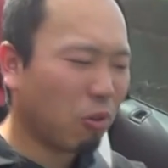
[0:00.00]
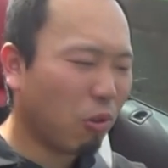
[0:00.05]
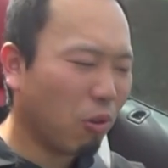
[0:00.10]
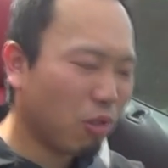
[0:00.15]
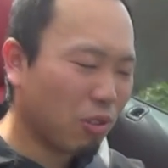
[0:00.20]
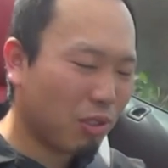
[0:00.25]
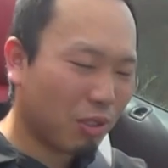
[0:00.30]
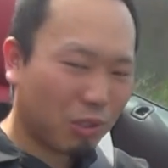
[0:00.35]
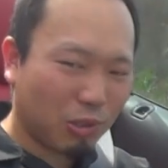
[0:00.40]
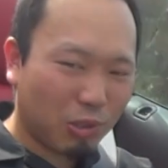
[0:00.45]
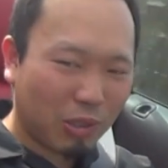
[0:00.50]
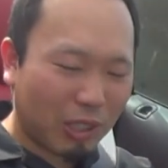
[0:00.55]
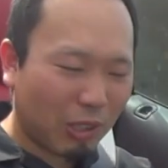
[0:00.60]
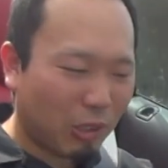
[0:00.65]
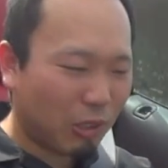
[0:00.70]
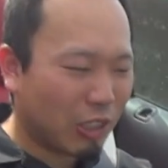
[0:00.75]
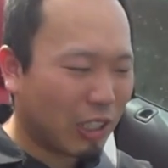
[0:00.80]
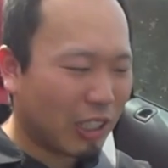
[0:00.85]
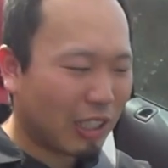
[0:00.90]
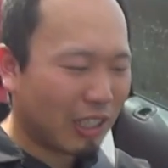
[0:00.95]
高速とか
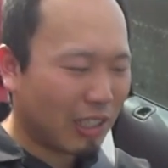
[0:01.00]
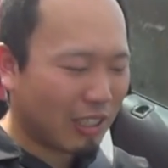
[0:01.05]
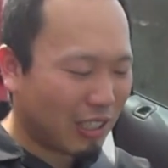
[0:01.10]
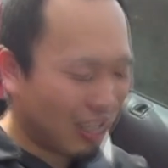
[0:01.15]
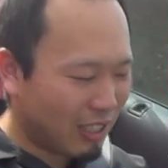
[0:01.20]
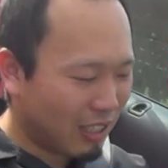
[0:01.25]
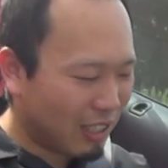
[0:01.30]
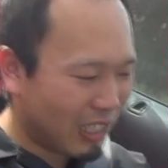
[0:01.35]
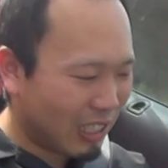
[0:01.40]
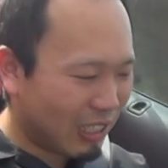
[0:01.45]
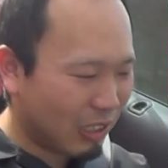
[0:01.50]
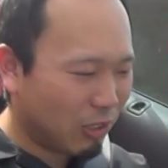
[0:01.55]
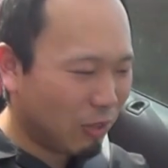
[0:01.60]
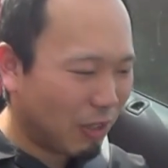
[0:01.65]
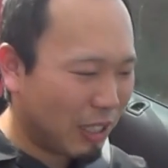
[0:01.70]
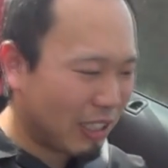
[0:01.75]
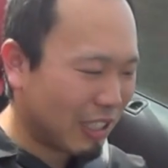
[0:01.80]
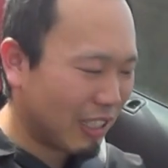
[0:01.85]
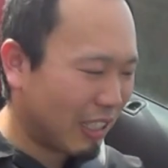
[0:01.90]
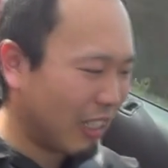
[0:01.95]
乗る上だったら全然不
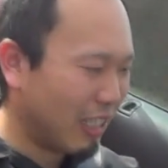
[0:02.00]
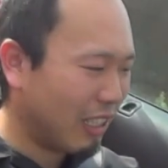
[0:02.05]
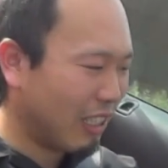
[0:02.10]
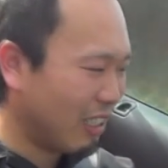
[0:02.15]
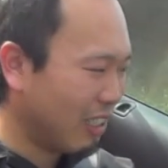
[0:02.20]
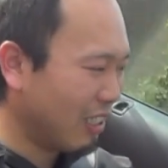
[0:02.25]
便じゃない